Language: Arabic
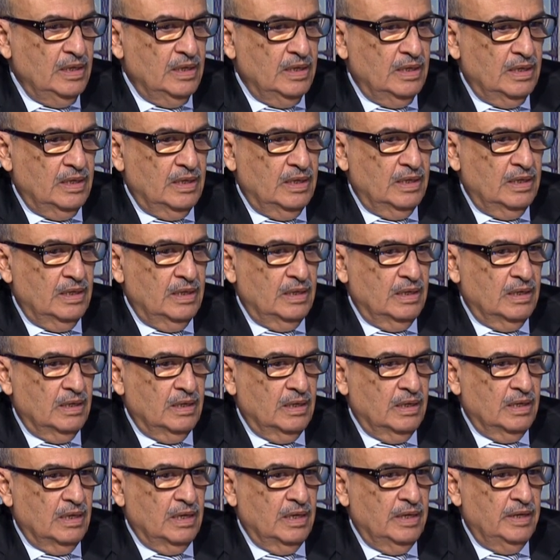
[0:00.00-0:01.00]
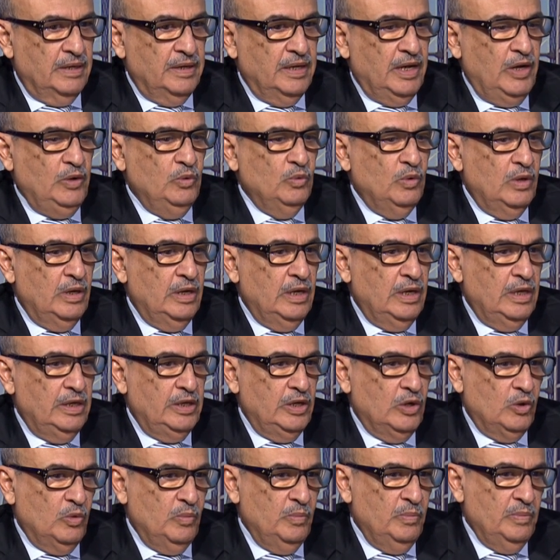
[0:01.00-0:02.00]
آه نحن
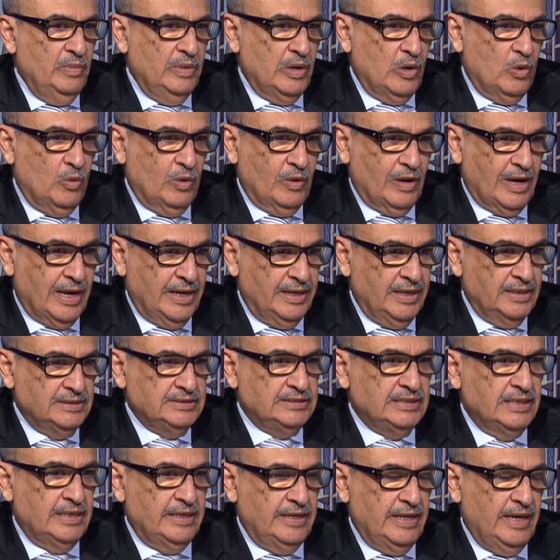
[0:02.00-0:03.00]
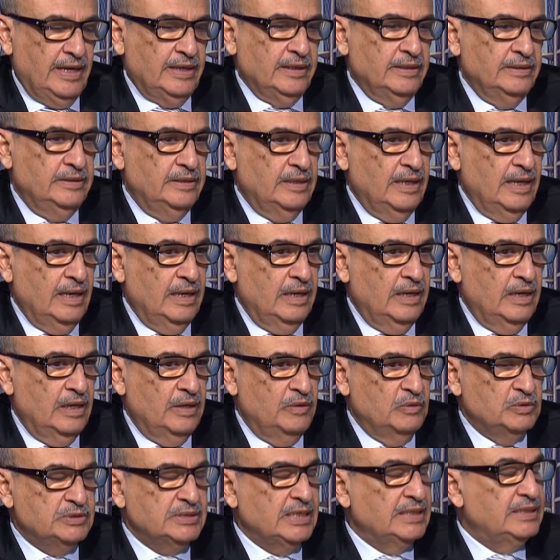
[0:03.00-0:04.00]
اليوم أو غدا سنعقد
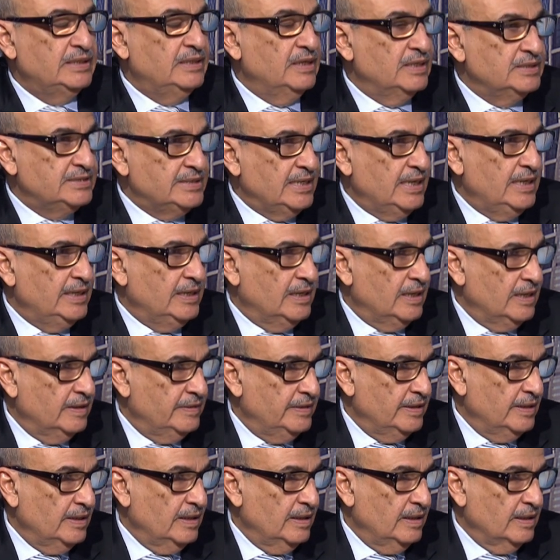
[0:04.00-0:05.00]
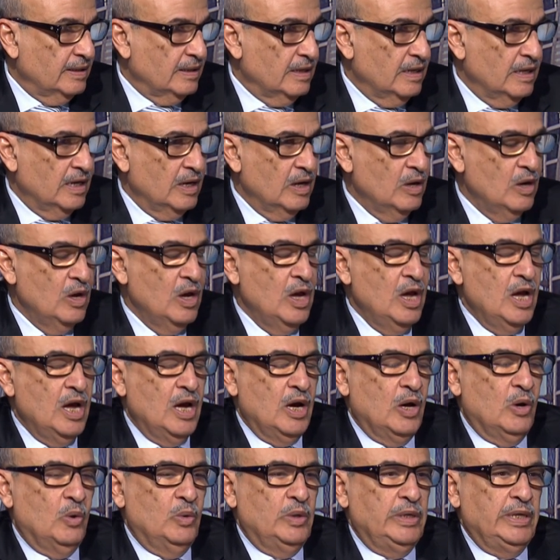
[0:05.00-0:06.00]
النسخة التاسعة لهذه نعم. اللقاء نعم.
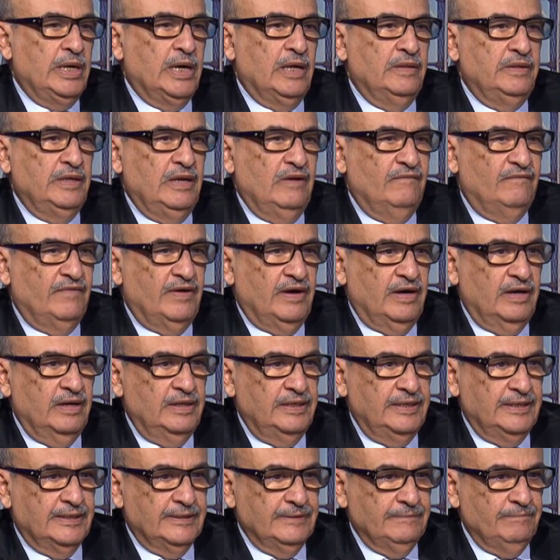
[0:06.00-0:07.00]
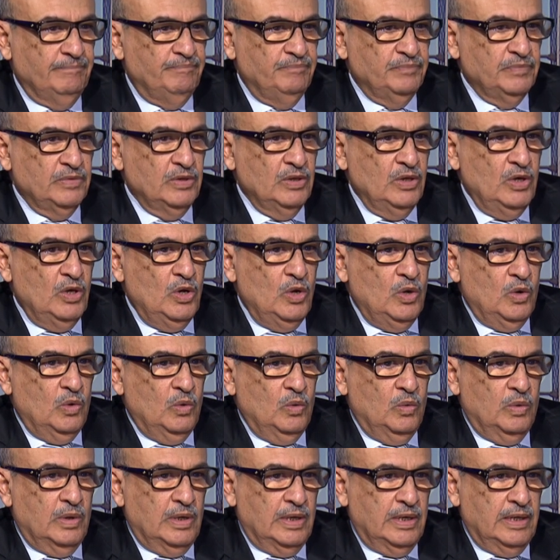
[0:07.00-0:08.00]
أو لهذه الفعالية
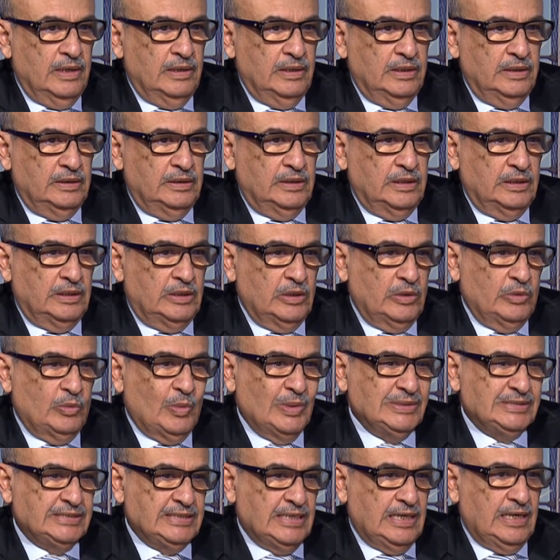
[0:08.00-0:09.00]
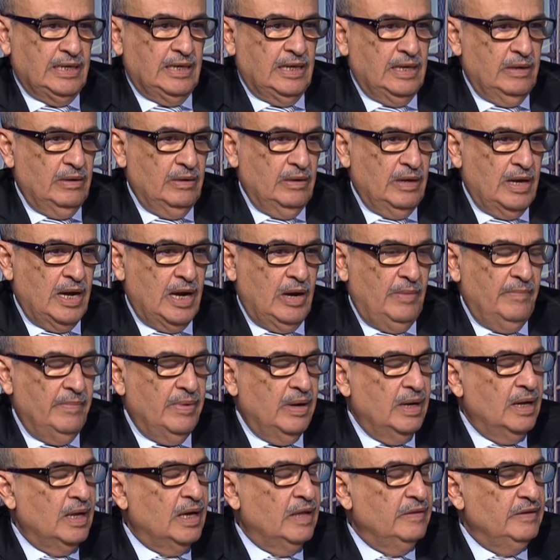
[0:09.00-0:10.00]
وتتوزع
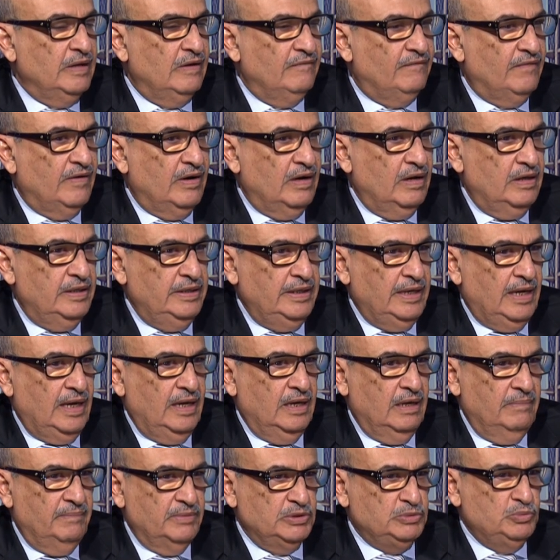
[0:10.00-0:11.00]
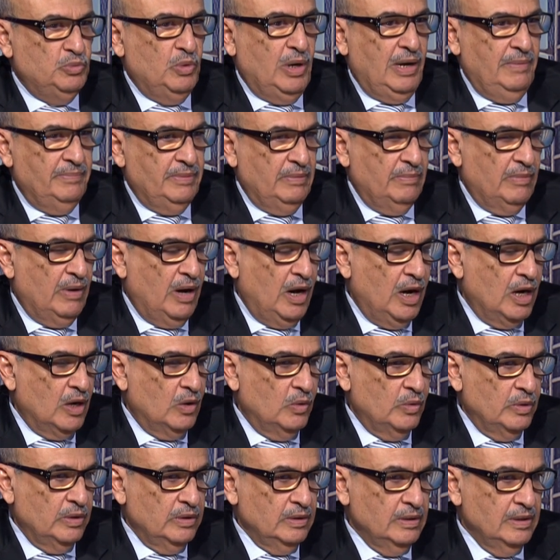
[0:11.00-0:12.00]
أعمال هذه الفعالية على مجموعة من
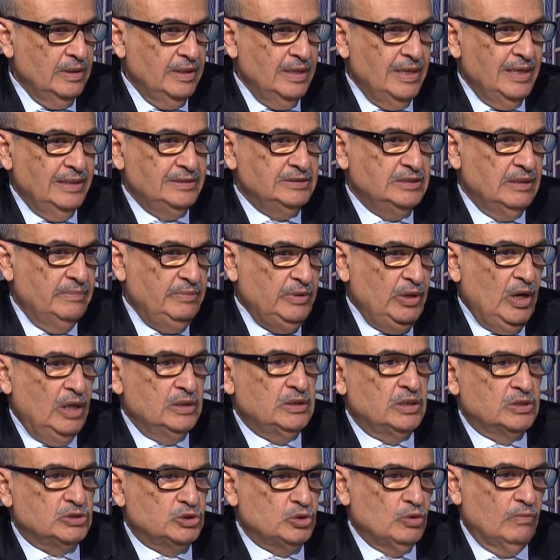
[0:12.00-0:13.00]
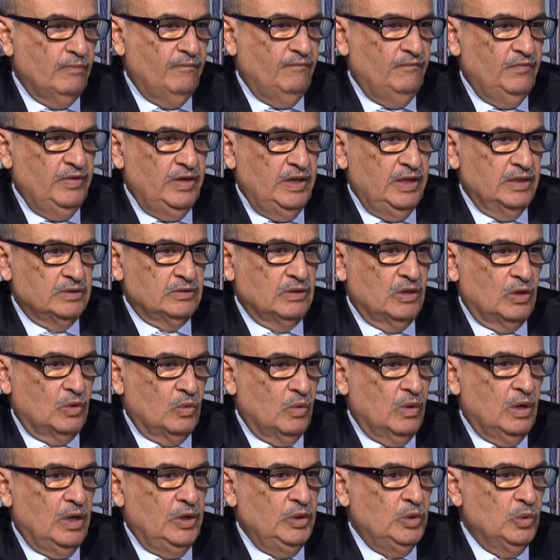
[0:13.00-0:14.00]
المحاور جميعها تصب في إطار
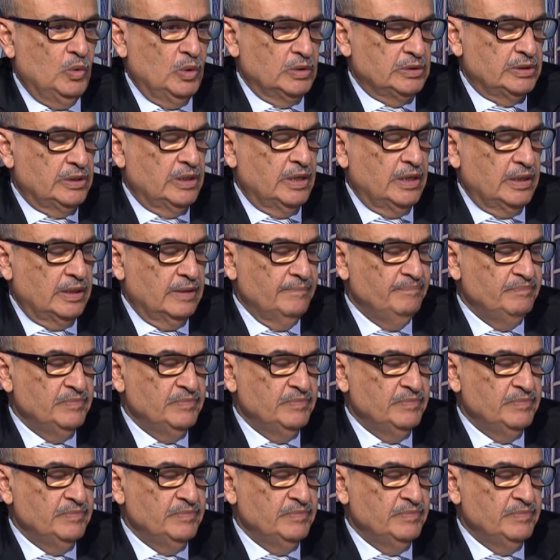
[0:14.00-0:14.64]
واحد هو إطار